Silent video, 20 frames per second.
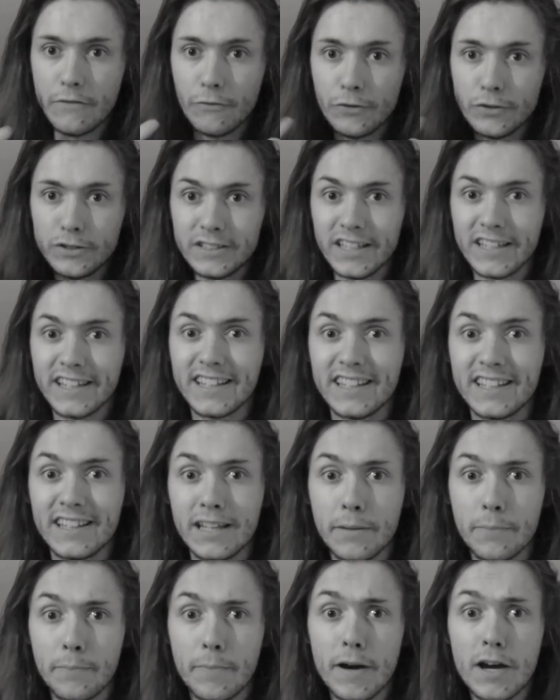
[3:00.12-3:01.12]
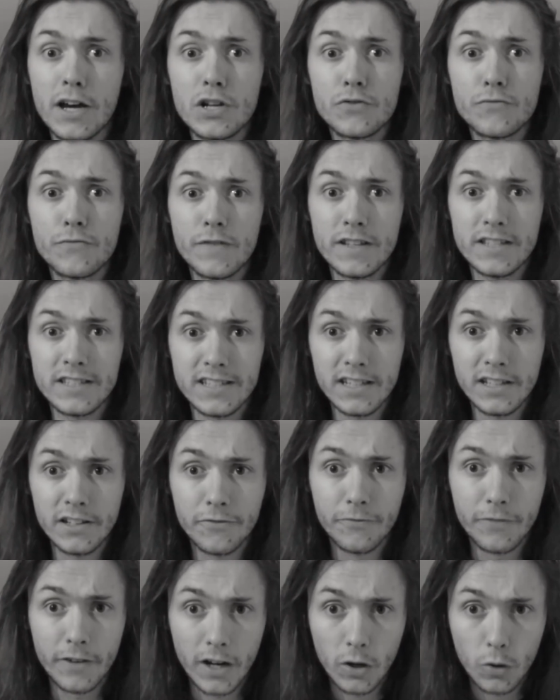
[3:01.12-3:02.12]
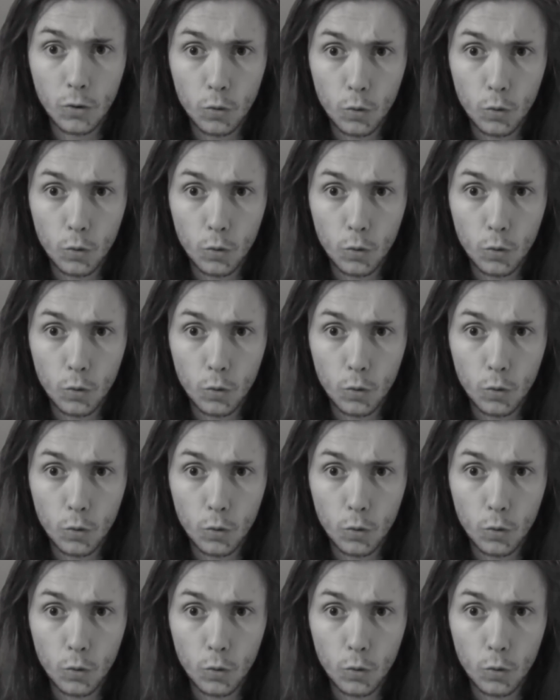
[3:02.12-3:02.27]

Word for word: Vous inquiétez pas, je vais essayer de faire